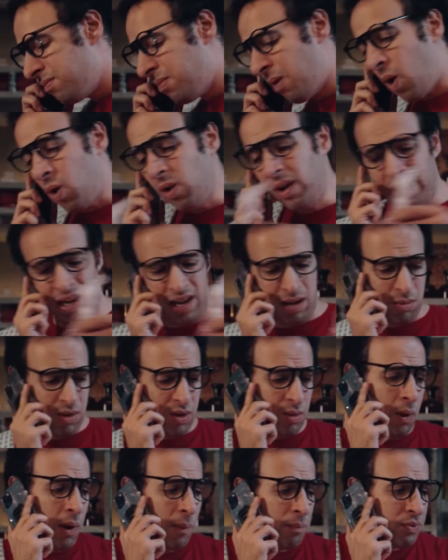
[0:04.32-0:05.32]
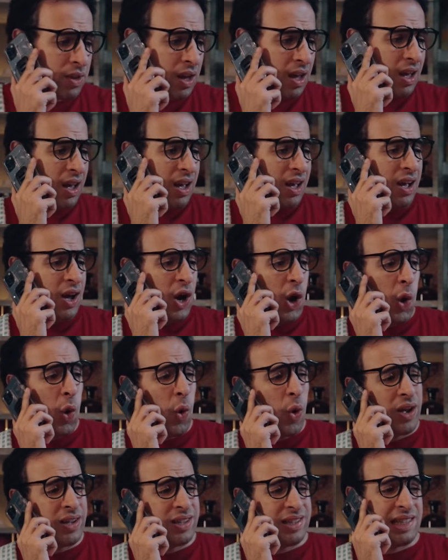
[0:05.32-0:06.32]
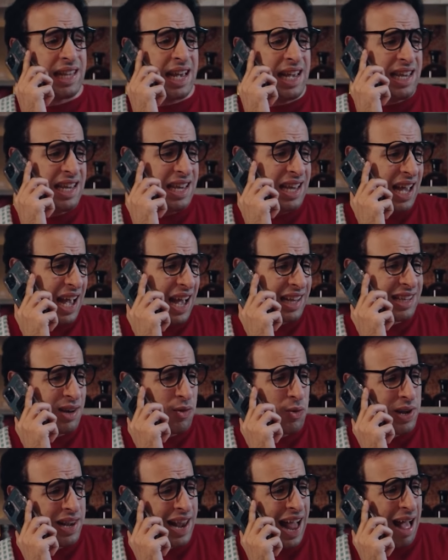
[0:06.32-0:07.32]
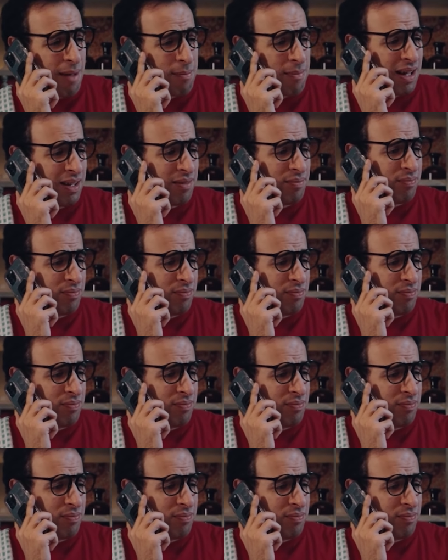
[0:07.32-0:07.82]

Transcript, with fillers: بقول لك يا ماما هو ازاي اسوي اللحمة